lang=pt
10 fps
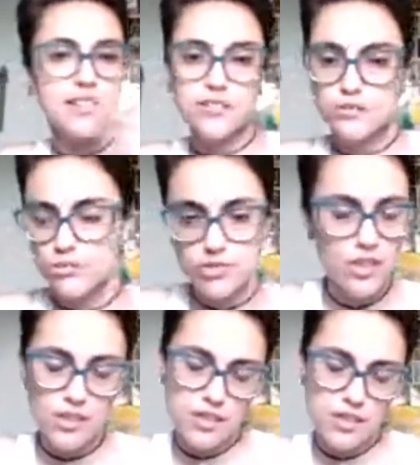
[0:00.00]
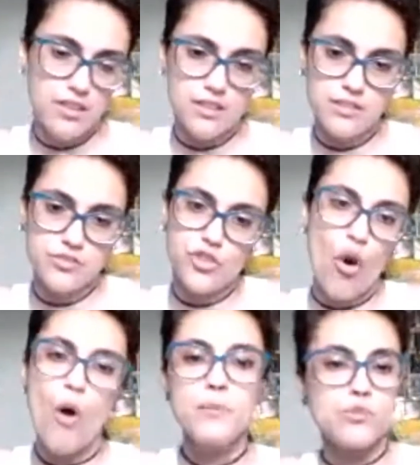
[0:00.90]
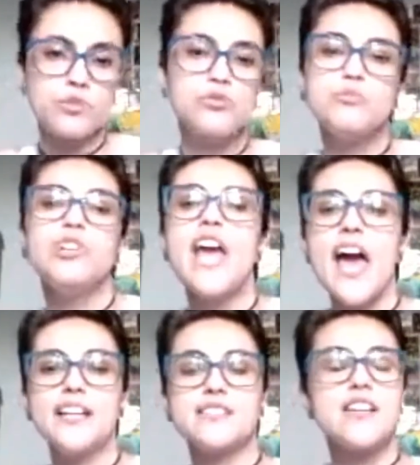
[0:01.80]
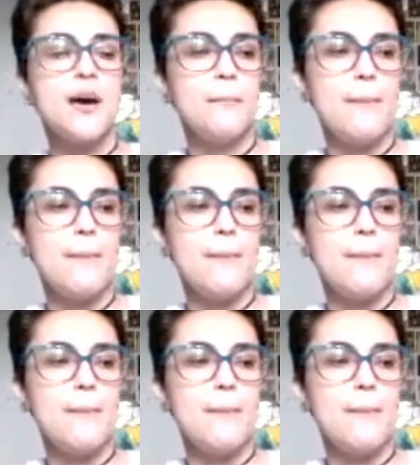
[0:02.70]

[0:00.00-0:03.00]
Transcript: tanto uh, de homens quanto de mulheres.